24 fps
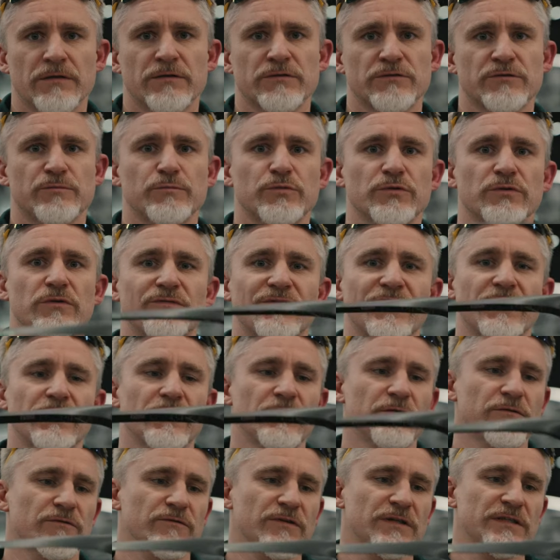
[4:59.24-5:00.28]

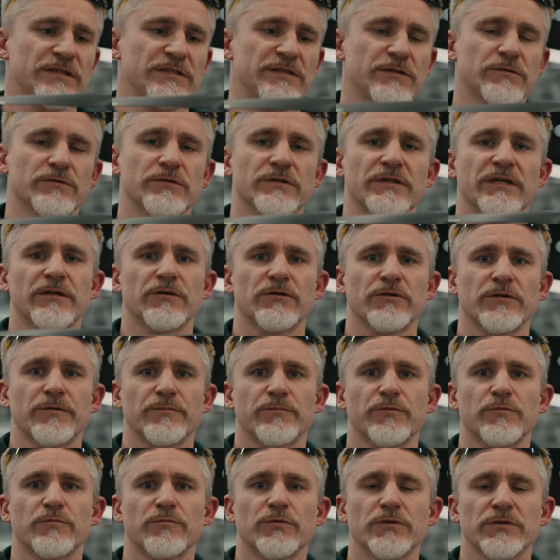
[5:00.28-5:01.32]
Rozbudowaną wersją tego
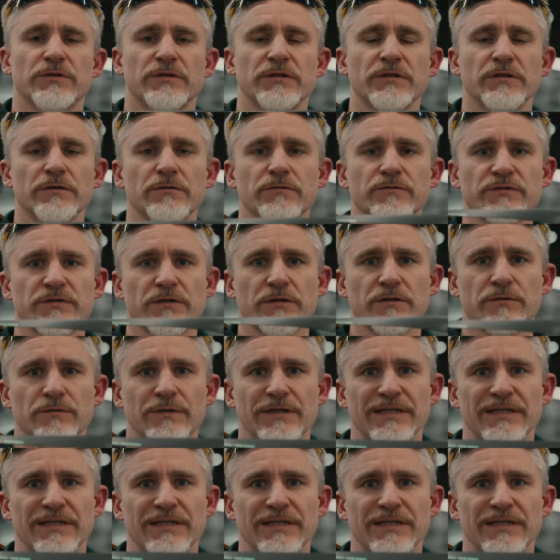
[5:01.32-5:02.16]
typu błotników są